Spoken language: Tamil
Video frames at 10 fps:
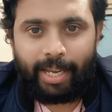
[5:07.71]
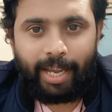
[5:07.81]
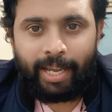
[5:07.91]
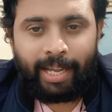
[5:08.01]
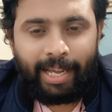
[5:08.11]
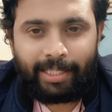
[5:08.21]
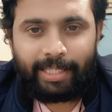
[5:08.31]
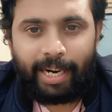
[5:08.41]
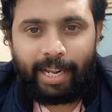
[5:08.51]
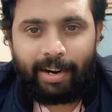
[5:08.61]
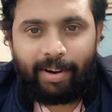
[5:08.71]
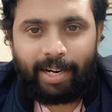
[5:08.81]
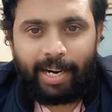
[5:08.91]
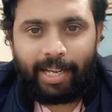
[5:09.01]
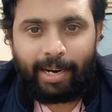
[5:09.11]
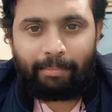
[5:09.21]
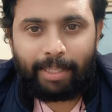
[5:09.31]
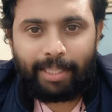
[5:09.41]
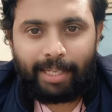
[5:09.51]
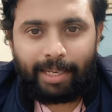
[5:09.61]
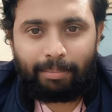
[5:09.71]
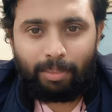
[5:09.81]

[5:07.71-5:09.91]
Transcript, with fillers: ஏன் சென்னையில் வாங்கின அடியெல்லாம் பத்தாதா